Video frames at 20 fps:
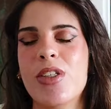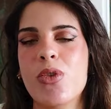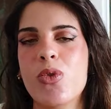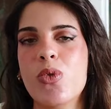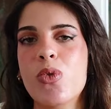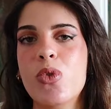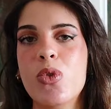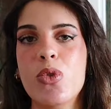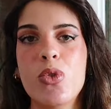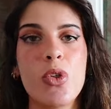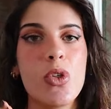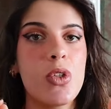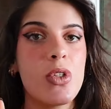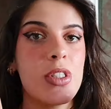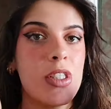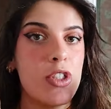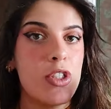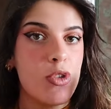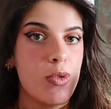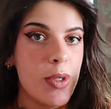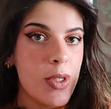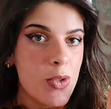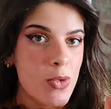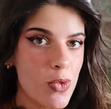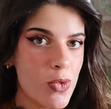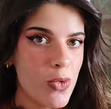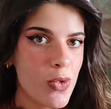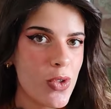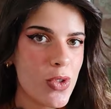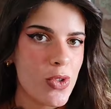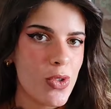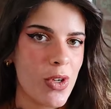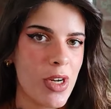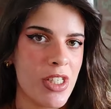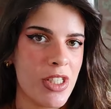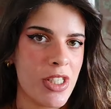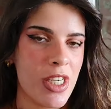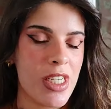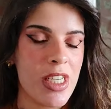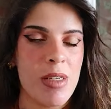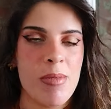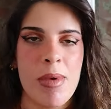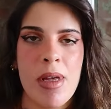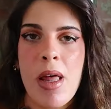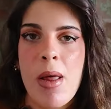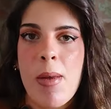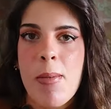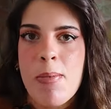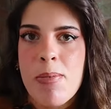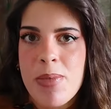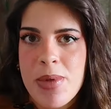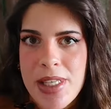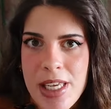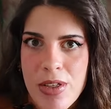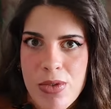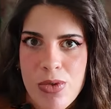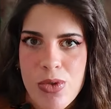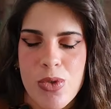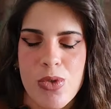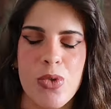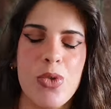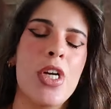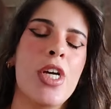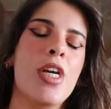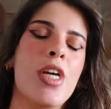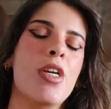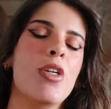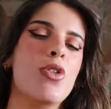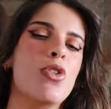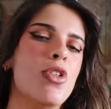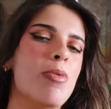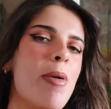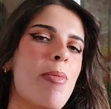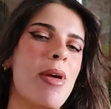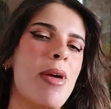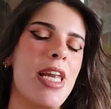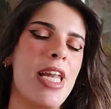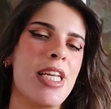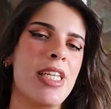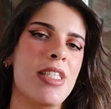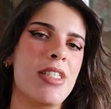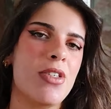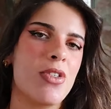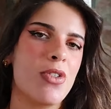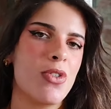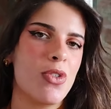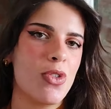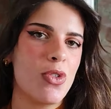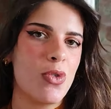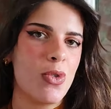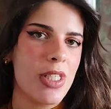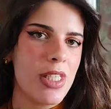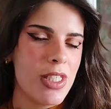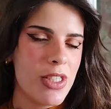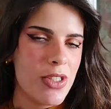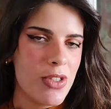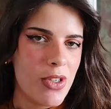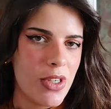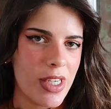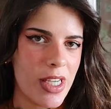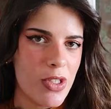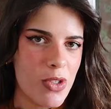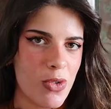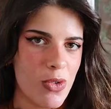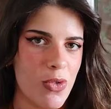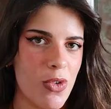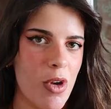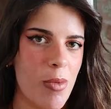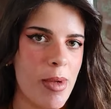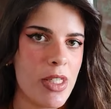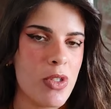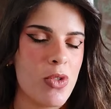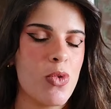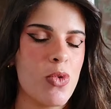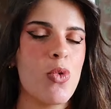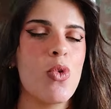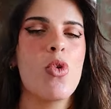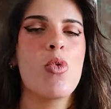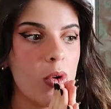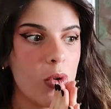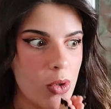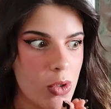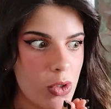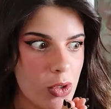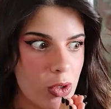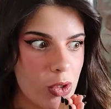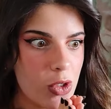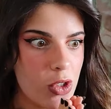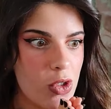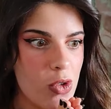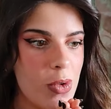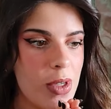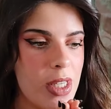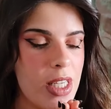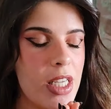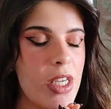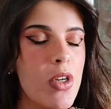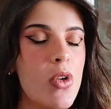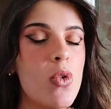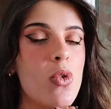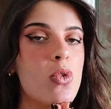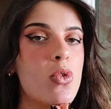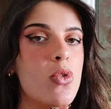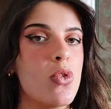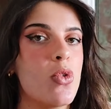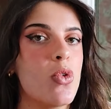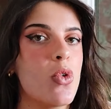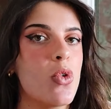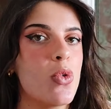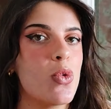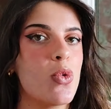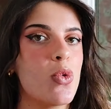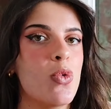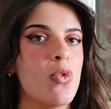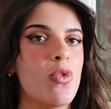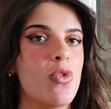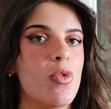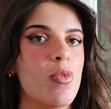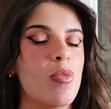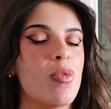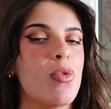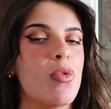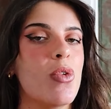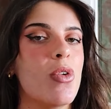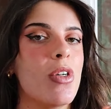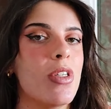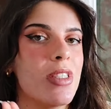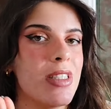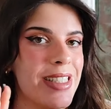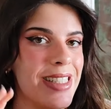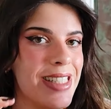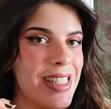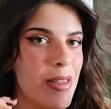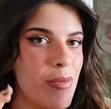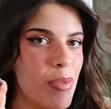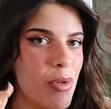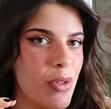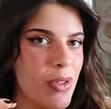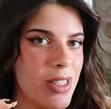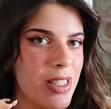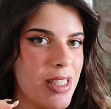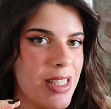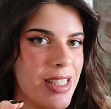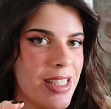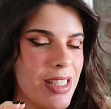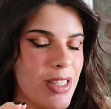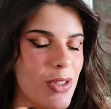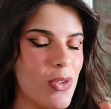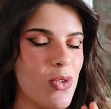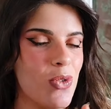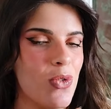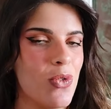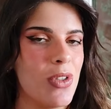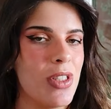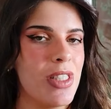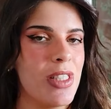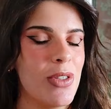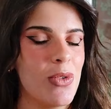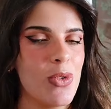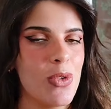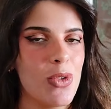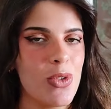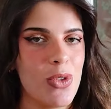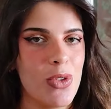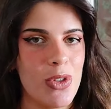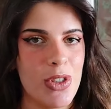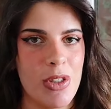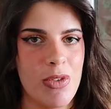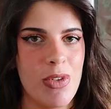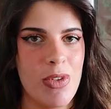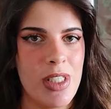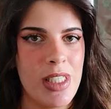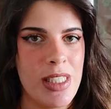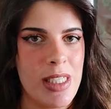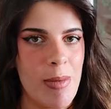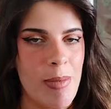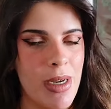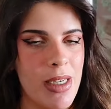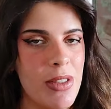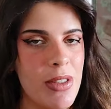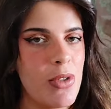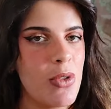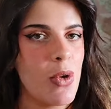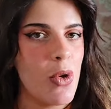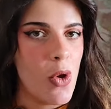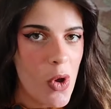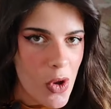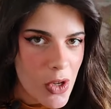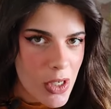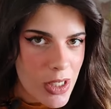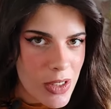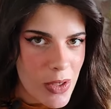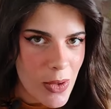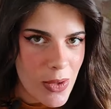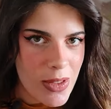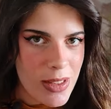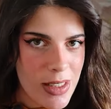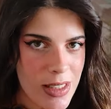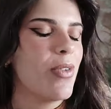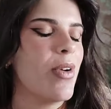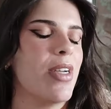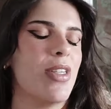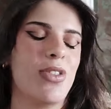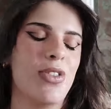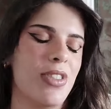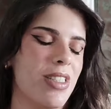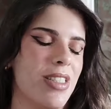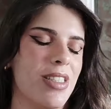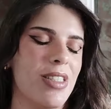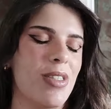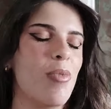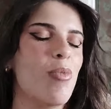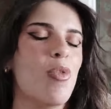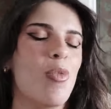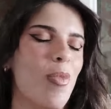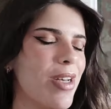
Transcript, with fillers: tous, si tu es nouveau sur la chaîne, eh bien bienvenue. Je m'appelle Alice, je suis historienne de formation. Aujourd'hui, on se retrouve pour débunker une vidéo que j'ai faite il y a presque un an. Ouais, je sais, c'est un peu